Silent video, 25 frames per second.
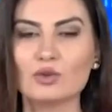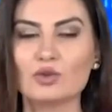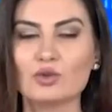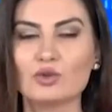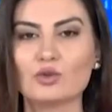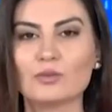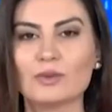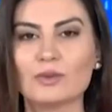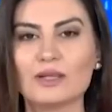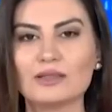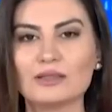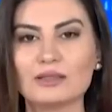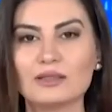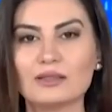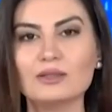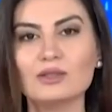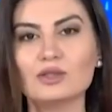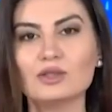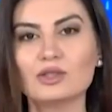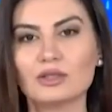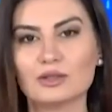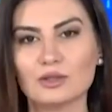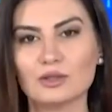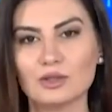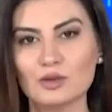Hükümetin
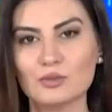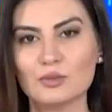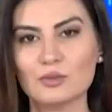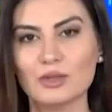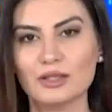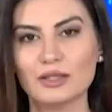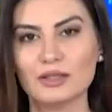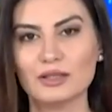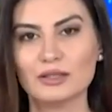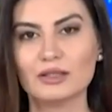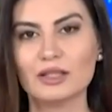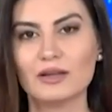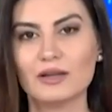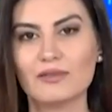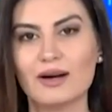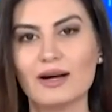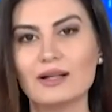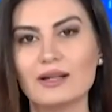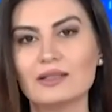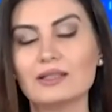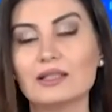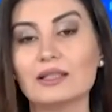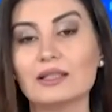çalışmaları da var.